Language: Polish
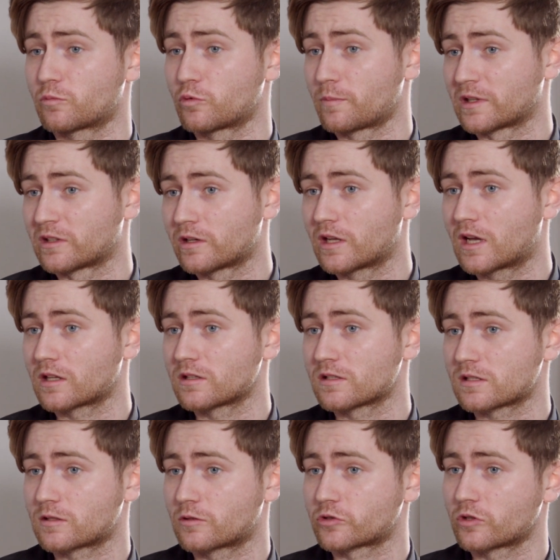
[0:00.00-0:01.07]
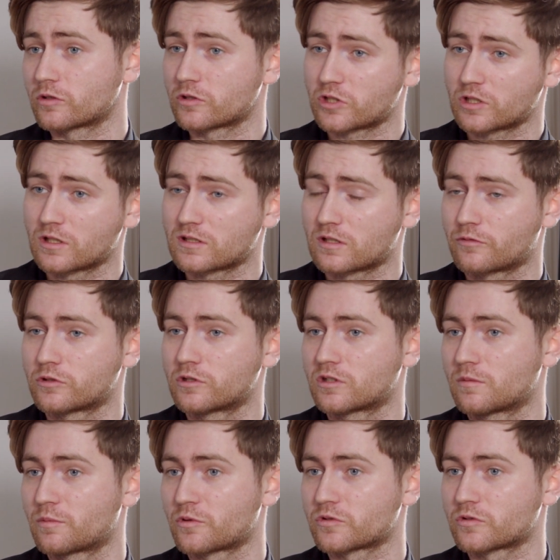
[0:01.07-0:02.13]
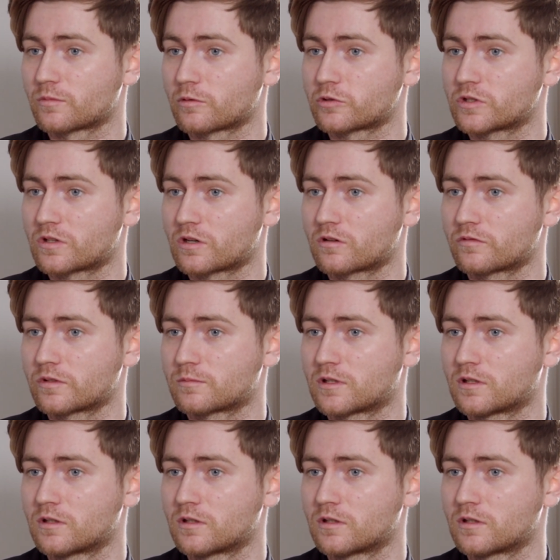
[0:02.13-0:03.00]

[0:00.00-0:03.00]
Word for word: Był Pan delikatnie zaskoczony, że jednak zawodnik nie porozumiał się z Rakowem?